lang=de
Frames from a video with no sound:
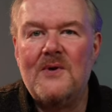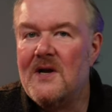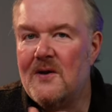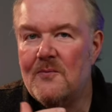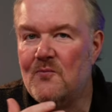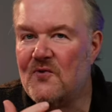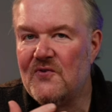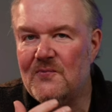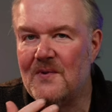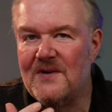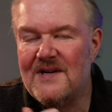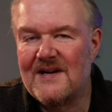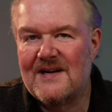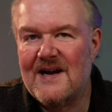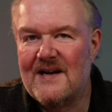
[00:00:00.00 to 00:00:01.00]
Muss man ja
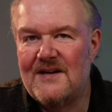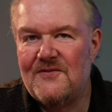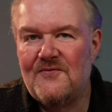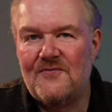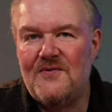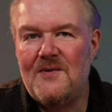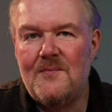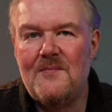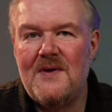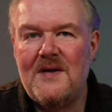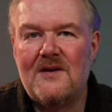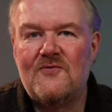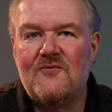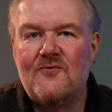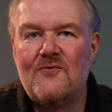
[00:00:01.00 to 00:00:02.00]
gar nicht viel mehr
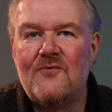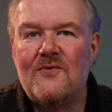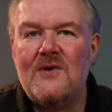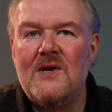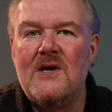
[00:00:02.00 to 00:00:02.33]
tun.